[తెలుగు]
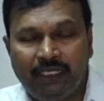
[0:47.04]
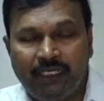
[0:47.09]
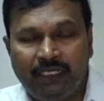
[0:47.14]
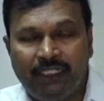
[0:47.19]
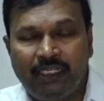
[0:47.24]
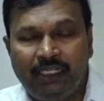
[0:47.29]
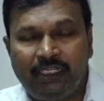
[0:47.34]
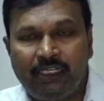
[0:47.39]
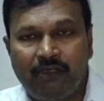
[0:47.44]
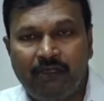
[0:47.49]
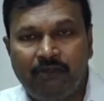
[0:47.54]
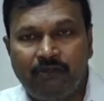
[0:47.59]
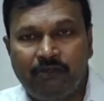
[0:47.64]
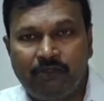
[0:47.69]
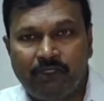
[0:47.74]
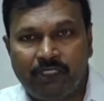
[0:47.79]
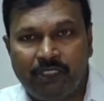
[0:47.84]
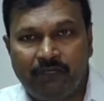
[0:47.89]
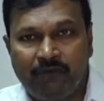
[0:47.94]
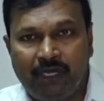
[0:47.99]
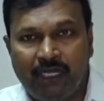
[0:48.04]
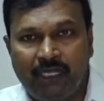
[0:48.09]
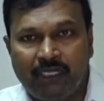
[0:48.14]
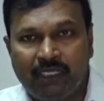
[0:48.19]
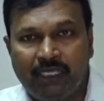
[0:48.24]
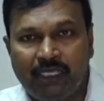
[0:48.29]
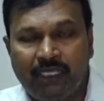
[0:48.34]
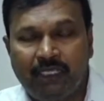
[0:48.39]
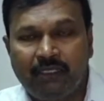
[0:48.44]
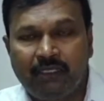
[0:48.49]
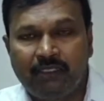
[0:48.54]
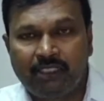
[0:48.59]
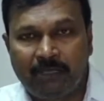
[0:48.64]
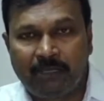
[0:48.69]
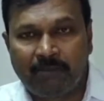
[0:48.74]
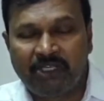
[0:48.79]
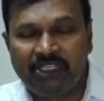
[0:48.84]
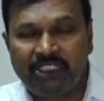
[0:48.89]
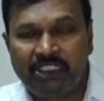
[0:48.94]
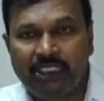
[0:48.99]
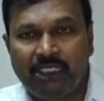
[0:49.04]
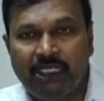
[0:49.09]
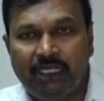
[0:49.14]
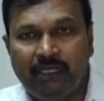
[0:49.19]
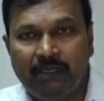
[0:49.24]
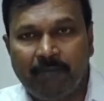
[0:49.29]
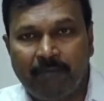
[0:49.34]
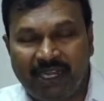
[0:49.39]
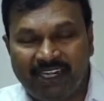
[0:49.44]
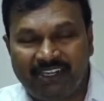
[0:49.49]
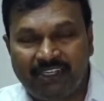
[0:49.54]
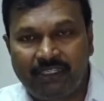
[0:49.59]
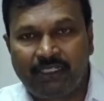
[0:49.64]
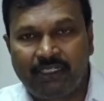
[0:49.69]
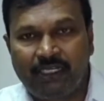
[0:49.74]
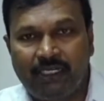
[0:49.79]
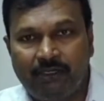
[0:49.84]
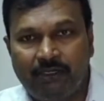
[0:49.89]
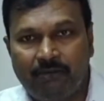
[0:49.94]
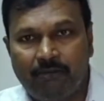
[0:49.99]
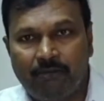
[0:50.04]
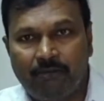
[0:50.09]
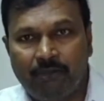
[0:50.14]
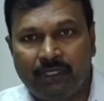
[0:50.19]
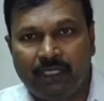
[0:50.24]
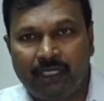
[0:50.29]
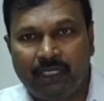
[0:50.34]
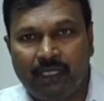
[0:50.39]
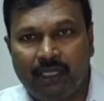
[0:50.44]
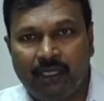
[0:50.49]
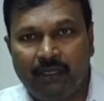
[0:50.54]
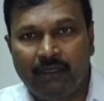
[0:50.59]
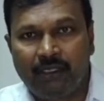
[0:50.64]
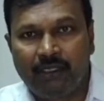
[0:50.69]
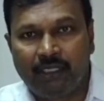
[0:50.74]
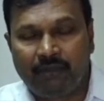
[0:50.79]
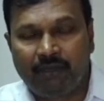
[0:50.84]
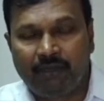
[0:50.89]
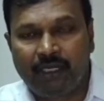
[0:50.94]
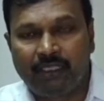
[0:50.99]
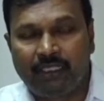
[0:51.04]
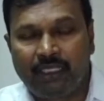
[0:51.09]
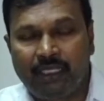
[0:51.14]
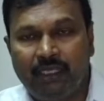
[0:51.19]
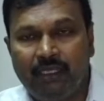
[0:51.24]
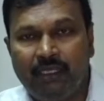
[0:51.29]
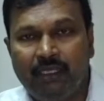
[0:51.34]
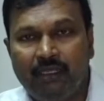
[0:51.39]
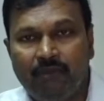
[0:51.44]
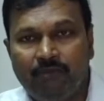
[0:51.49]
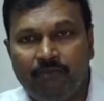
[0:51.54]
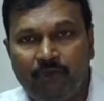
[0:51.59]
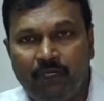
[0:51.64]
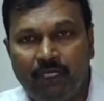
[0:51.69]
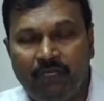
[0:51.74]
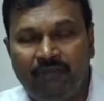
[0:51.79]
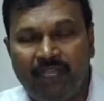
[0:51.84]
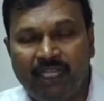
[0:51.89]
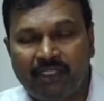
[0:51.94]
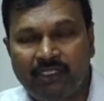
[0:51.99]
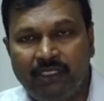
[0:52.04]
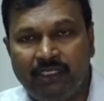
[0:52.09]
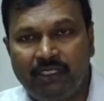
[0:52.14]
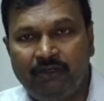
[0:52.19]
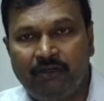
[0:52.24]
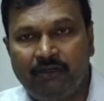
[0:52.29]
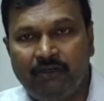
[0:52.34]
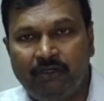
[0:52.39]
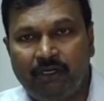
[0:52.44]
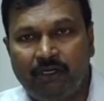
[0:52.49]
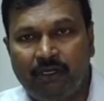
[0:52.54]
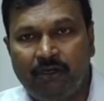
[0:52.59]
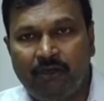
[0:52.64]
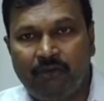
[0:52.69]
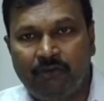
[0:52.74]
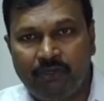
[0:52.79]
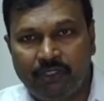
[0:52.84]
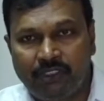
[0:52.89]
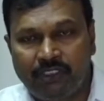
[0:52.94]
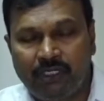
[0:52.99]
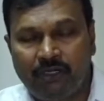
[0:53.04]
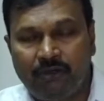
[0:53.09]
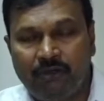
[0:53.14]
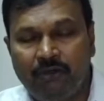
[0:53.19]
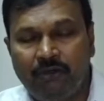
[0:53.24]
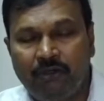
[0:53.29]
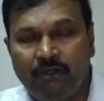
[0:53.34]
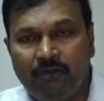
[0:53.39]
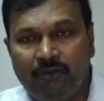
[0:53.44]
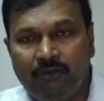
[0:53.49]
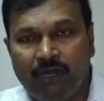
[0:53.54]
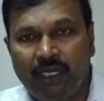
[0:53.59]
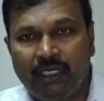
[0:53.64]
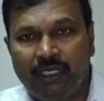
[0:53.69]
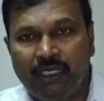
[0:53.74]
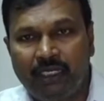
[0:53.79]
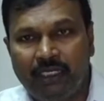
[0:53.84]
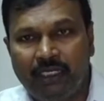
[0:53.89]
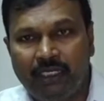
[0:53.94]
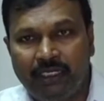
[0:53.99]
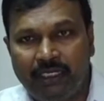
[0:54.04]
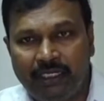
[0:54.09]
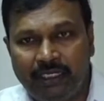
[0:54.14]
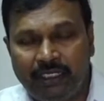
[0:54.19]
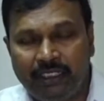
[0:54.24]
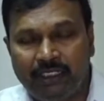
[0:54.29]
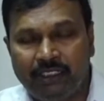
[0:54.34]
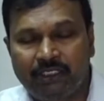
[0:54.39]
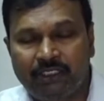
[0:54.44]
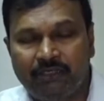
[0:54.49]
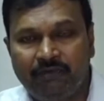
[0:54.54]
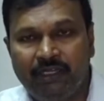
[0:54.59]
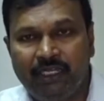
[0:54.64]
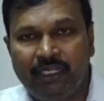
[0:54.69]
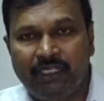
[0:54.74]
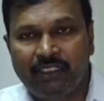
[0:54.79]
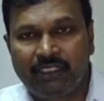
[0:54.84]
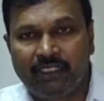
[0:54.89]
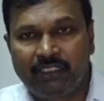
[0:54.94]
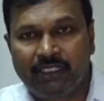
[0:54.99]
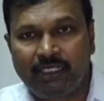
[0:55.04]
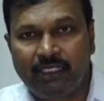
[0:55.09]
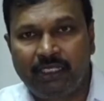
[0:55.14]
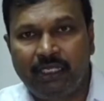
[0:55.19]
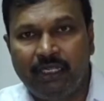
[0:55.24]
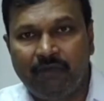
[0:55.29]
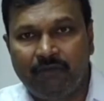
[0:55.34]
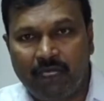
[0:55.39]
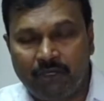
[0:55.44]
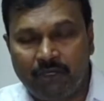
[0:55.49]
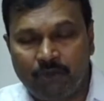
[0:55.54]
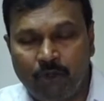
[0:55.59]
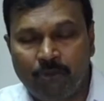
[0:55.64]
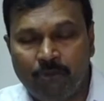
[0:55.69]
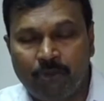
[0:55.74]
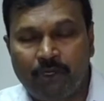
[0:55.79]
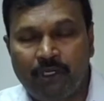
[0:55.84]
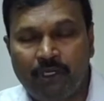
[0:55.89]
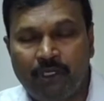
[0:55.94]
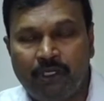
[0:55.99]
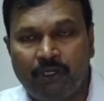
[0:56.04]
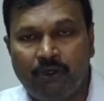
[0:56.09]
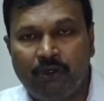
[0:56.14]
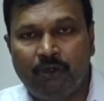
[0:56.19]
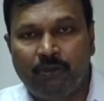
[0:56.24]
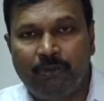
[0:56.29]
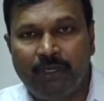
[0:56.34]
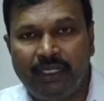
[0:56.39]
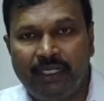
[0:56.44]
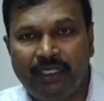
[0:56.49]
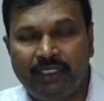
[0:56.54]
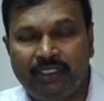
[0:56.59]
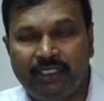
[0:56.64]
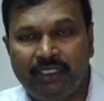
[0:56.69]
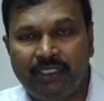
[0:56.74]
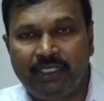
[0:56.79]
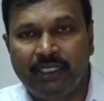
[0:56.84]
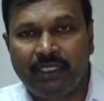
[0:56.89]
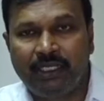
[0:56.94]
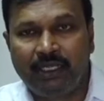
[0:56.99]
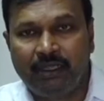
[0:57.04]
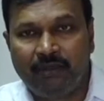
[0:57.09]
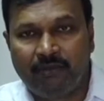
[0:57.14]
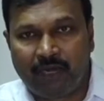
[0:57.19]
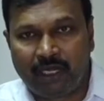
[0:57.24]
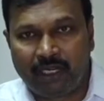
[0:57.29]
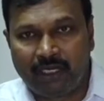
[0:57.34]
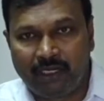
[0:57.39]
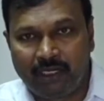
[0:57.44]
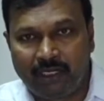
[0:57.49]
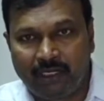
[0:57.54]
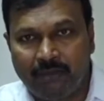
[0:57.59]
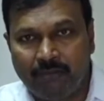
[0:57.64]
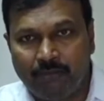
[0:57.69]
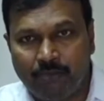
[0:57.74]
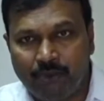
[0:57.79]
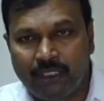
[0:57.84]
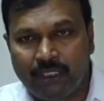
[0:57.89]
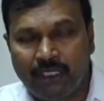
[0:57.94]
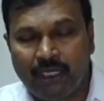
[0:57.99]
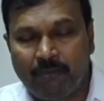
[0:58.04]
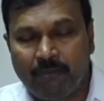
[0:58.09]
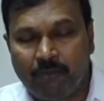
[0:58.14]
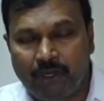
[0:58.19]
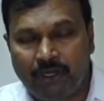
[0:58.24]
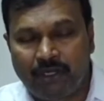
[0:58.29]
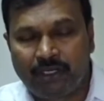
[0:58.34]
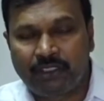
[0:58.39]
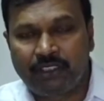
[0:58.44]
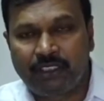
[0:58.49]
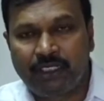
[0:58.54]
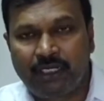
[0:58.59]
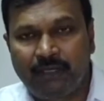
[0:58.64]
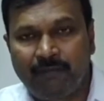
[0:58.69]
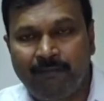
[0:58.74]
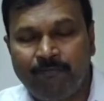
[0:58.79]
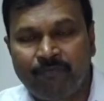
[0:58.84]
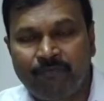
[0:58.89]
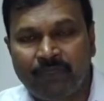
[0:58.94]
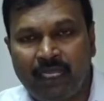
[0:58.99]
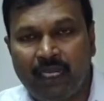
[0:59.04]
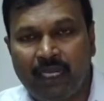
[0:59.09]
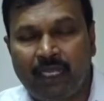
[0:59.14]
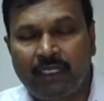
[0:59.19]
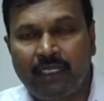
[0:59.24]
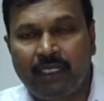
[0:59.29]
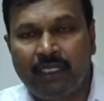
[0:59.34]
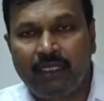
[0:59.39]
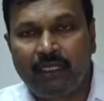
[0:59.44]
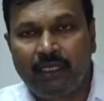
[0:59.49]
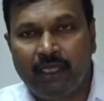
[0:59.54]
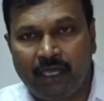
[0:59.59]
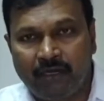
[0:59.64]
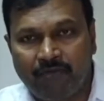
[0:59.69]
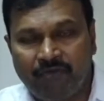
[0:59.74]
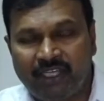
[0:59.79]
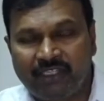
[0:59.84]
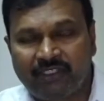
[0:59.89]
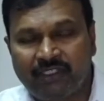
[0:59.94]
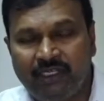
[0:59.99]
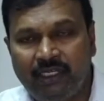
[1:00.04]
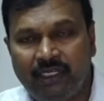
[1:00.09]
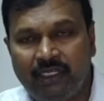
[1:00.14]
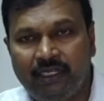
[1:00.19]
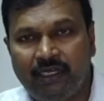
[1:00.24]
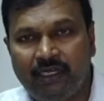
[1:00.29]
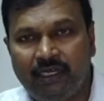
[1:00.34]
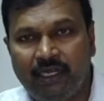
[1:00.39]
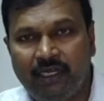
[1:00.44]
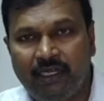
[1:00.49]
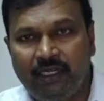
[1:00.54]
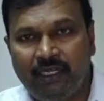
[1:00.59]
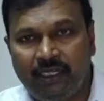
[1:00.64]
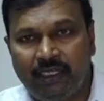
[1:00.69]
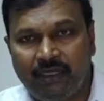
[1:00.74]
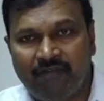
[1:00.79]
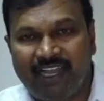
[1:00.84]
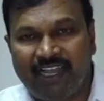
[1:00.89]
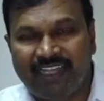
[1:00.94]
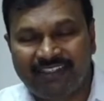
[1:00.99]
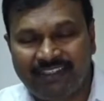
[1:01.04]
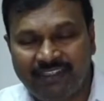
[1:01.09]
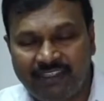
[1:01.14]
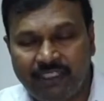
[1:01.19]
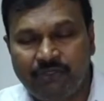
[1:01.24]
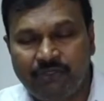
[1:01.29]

ఈ దేశాల నుంచి వచ్చే వాళ్ళకి సంబంధించి పరీక్షలు చేయటం ముఖ్యంగా ఎవరైతే ఫుల్లీ వ్యాక్సినేటెడ్ వచ్చారో వాళ్ళని ఇంటికి తీసుకువెళ్ళేసేసి వాళ్ళని హోమ్ క్వారంటైన్లో పెట్టేసేసి వాళ్ళని పూర్తిగా మానిటర్ చేయటం అలాగనే అన్వాక్సినేటెడ్ కానివ్వండి వ్యాక్సిన్